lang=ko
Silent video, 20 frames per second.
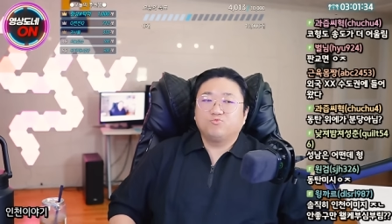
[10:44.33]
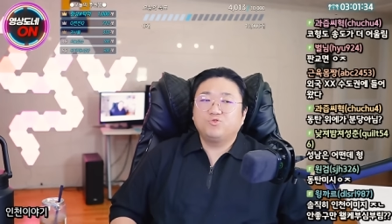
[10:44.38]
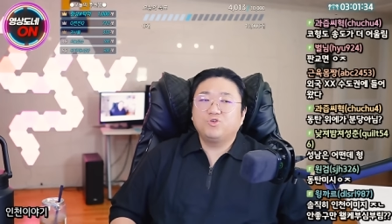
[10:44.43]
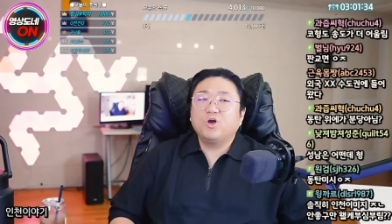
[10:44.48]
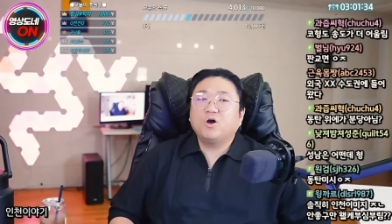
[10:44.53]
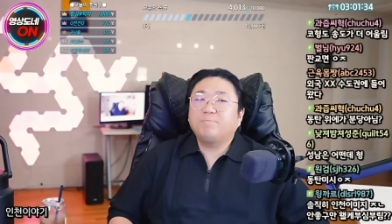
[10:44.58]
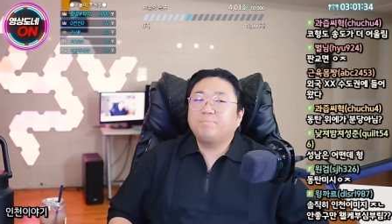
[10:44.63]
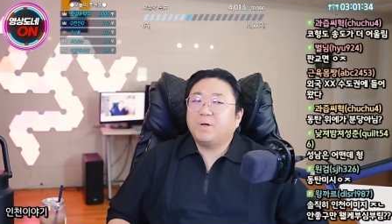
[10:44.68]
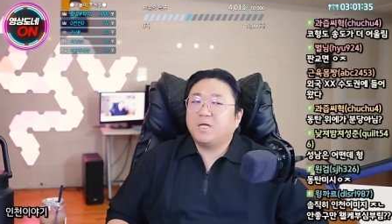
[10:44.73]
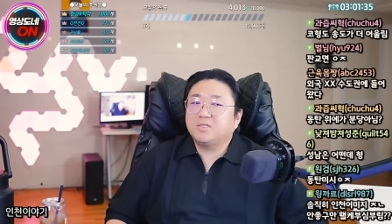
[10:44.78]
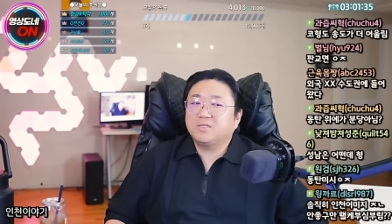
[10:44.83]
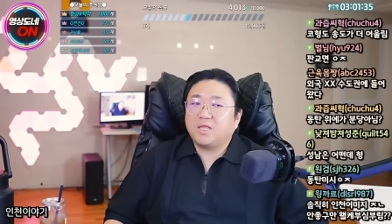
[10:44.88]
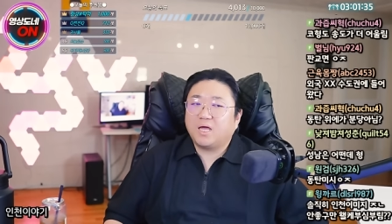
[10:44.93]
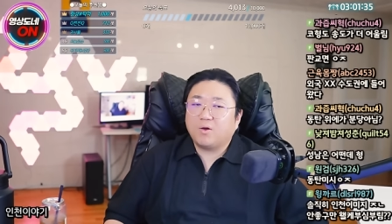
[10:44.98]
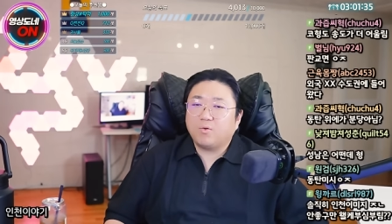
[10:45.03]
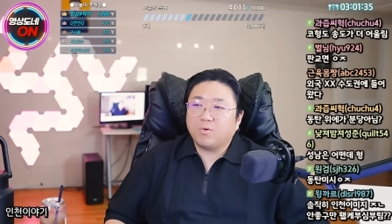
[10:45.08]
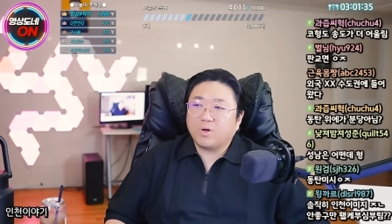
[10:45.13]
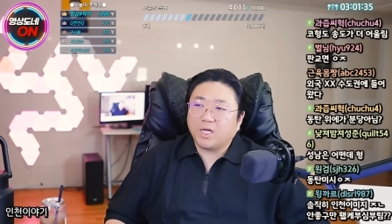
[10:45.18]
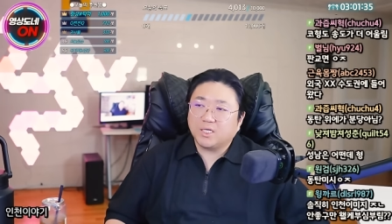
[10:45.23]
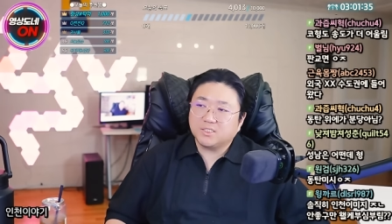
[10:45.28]

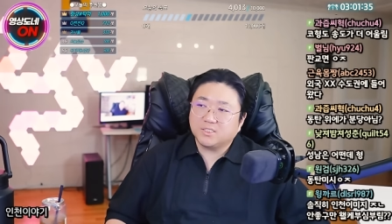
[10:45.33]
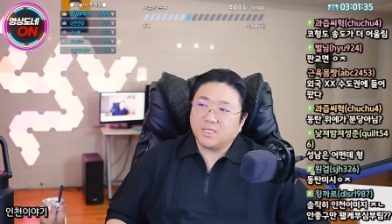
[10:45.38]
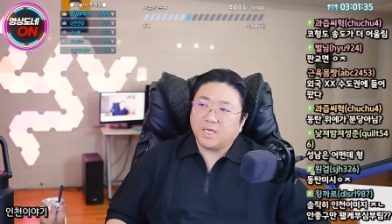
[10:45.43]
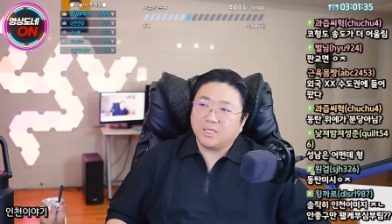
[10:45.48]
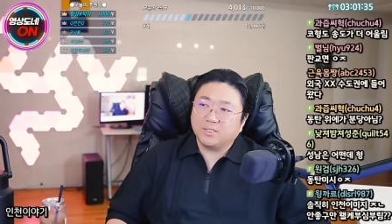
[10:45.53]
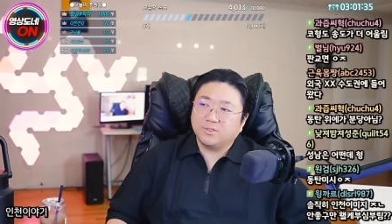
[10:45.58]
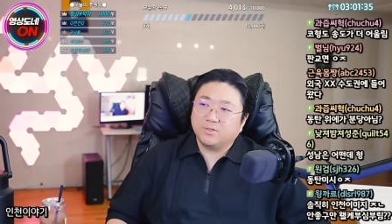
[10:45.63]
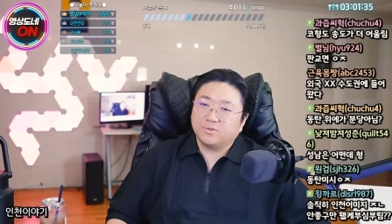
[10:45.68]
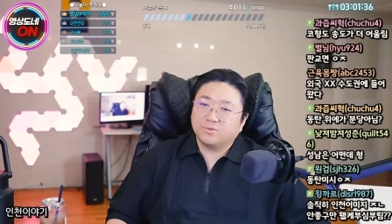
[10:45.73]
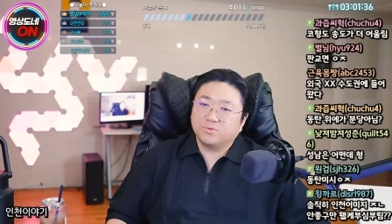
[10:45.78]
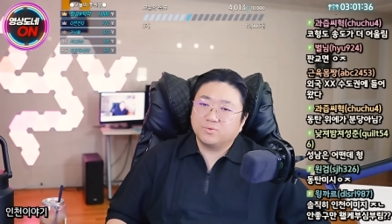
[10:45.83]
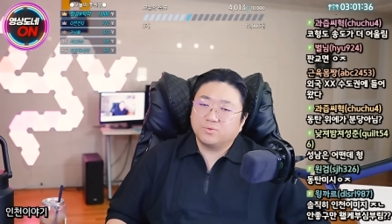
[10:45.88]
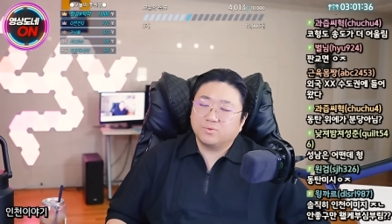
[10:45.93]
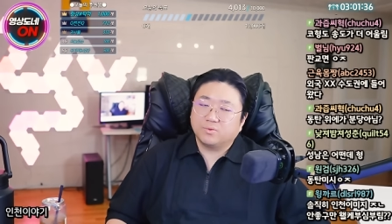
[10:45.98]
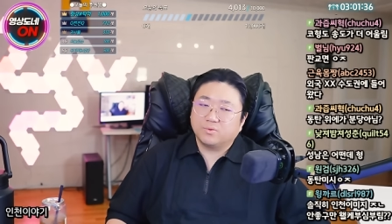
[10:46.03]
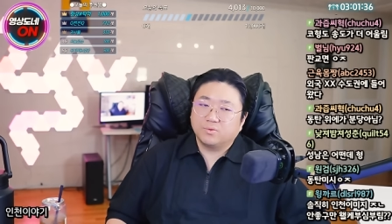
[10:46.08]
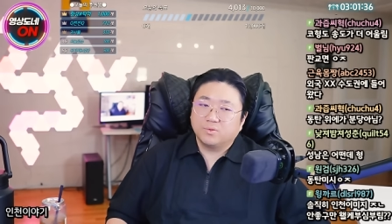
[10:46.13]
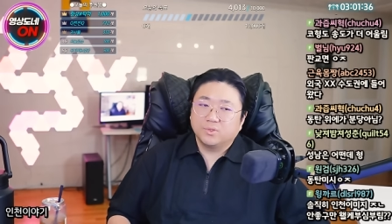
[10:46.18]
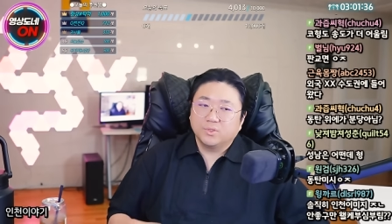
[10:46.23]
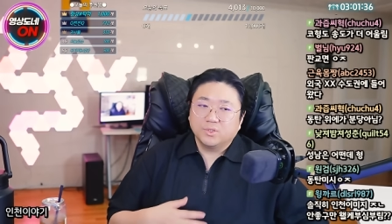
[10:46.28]
위협한다고까지는
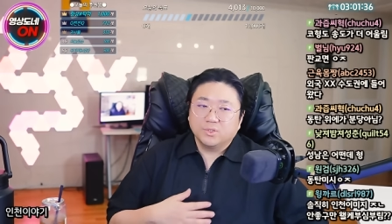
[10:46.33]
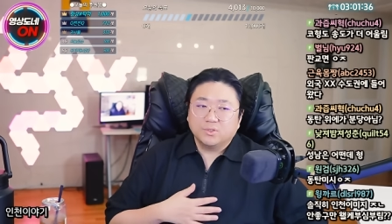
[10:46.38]
아니어도